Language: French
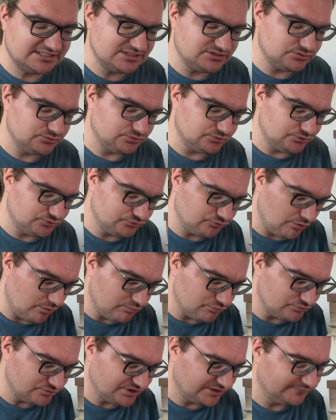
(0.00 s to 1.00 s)
sur trois
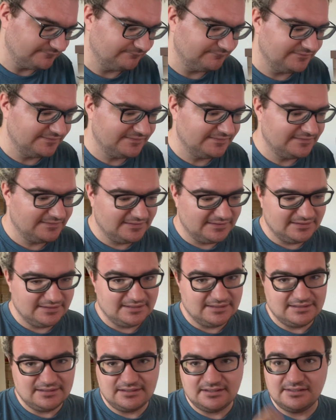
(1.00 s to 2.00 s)
bouquins.
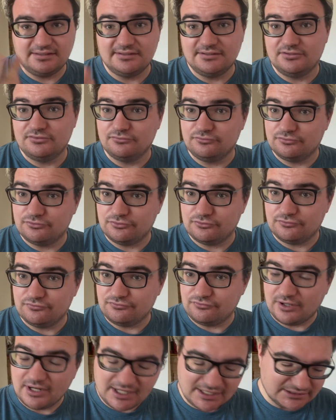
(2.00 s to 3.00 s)
Et donc euh,
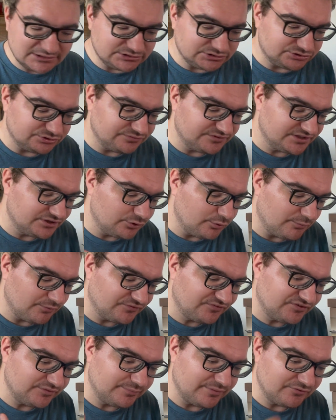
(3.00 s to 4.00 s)
voilà, je vais
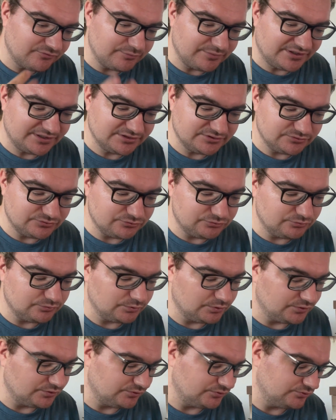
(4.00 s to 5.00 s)
commencer par vous parler du coup
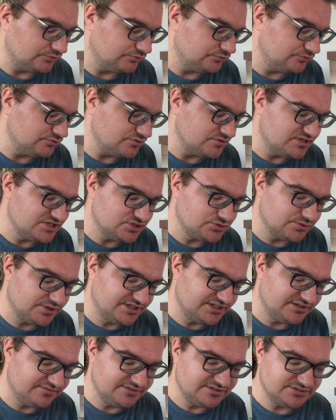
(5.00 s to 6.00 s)
des choix
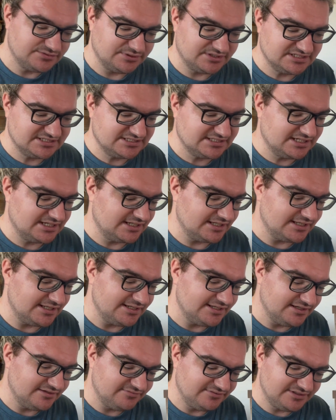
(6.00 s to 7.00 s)
qu'il y avait sur Insta. Il
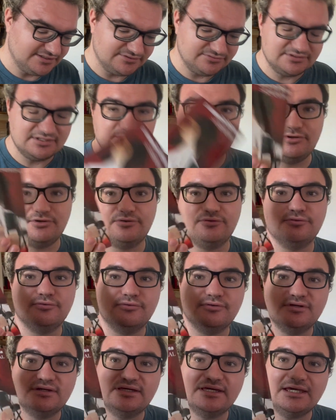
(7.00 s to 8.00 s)
y avait tout d'abord le
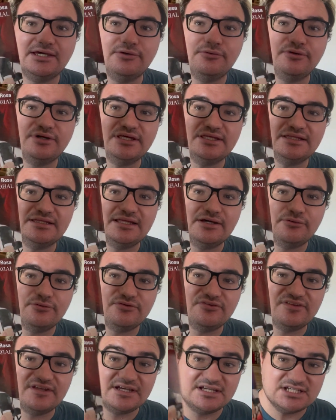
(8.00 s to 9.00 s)
Grégory
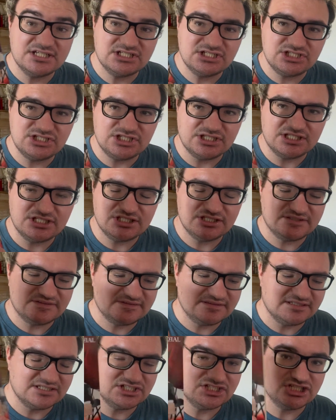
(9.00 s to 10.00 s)
Darossa chez
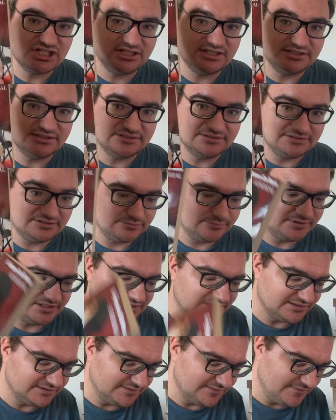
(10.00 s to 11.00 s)
Sénéchal, tome
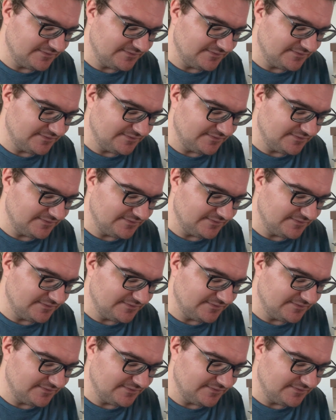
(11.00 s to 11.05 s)
1,